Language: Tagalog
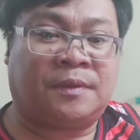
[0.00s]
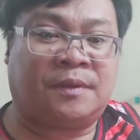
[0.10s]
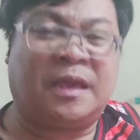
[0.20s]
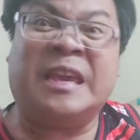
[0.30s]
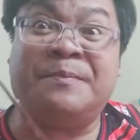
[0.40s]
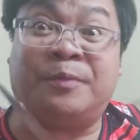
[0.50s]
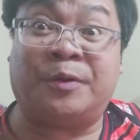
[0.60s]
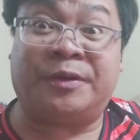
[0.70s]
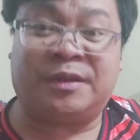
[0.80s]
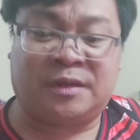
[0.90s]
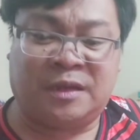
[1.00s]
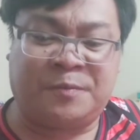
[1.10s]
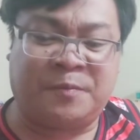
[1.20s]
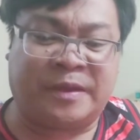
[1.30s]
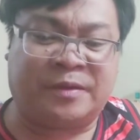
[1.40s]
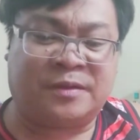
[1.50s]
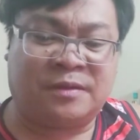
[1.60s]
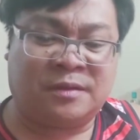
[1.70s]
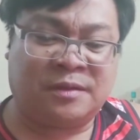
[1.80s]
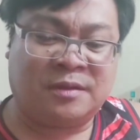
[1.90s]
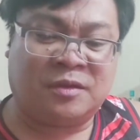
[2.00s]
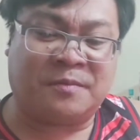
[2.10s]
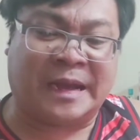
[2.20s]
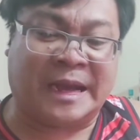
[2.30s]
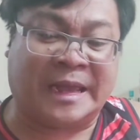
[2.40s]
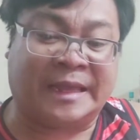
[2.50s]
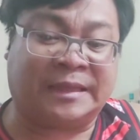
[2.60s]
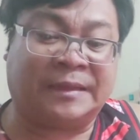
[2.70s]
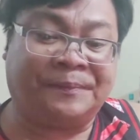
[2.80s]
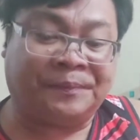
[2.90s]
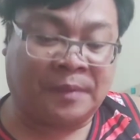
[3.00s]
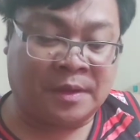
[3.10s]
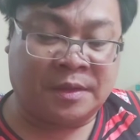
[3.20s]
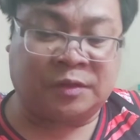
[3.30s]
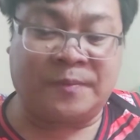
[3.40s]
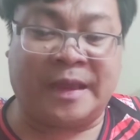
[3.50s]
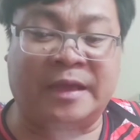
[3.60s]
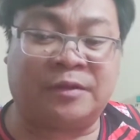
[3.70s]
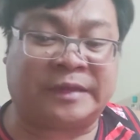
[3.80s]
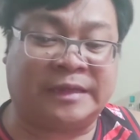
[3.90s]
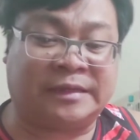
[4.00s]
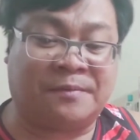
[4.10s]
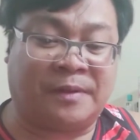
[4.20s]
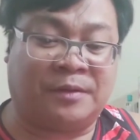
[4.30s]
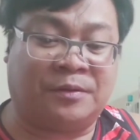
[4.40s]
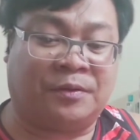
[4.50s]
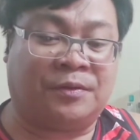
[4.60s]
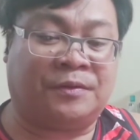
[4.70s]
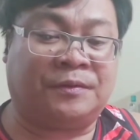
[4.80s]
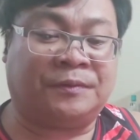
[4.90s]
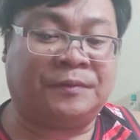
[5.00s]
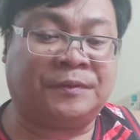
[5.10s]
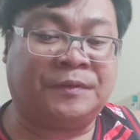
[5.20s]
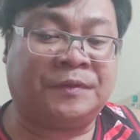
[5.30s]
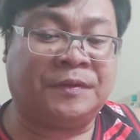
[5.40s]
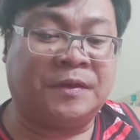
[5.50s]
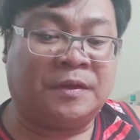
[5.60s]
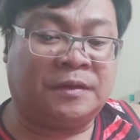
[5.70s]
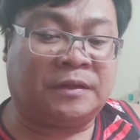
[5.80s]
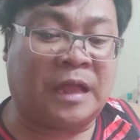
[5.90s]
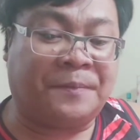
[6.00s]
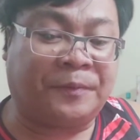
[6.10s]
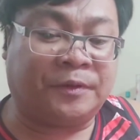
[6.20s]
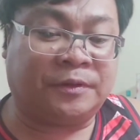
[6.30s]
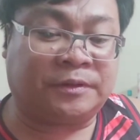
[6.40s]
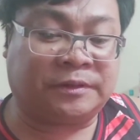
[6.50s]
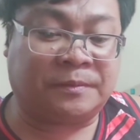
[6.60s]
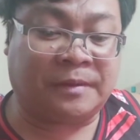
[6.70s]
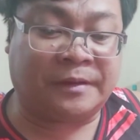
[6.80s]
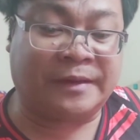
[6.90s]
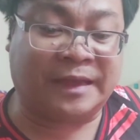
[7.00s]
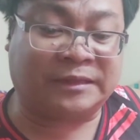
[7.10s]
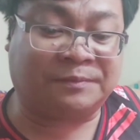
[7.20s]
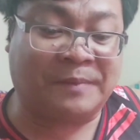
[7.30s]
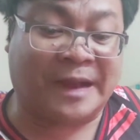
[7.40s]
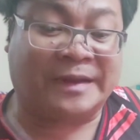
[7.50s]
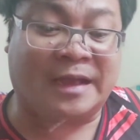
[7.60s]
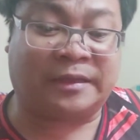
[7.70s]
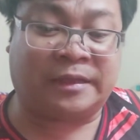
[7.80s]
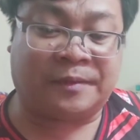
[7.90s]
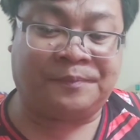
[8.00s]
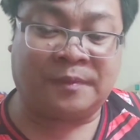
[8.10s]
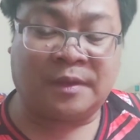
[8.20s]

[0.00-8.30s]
na hipon. Ay, hipon ba 'yon? Yung maliliit. So mahilig ako sa isdang bagoong. Tapos next vlog natin,